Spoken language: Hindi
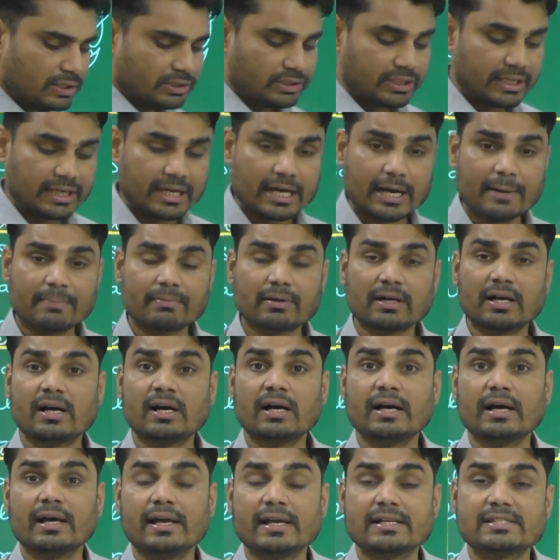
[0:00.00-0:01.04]
ये आपका
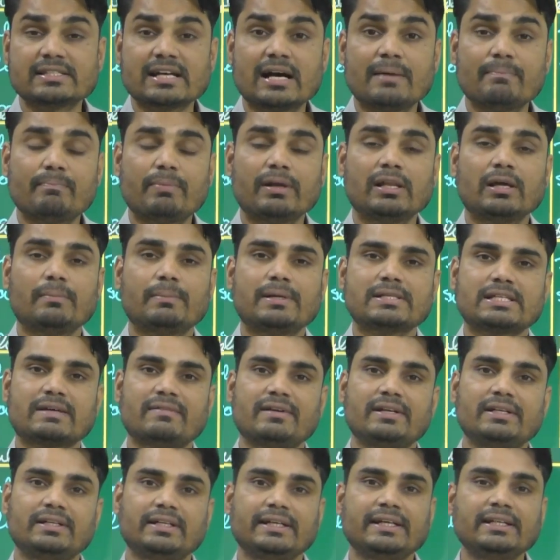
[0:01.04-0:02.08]
एग्जाम्पल नंबर
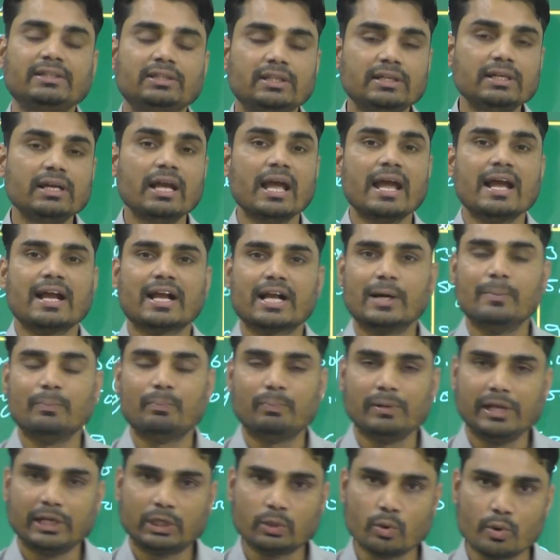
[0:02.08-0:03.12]
सेवनटीन्थ
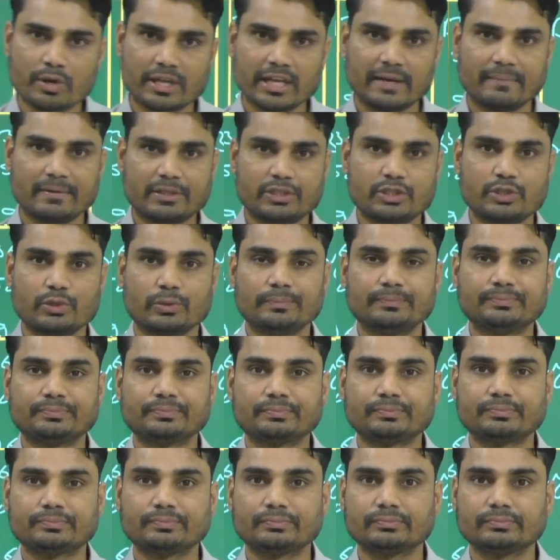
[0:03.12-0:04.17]
कंप्लीट हो गया बच्चों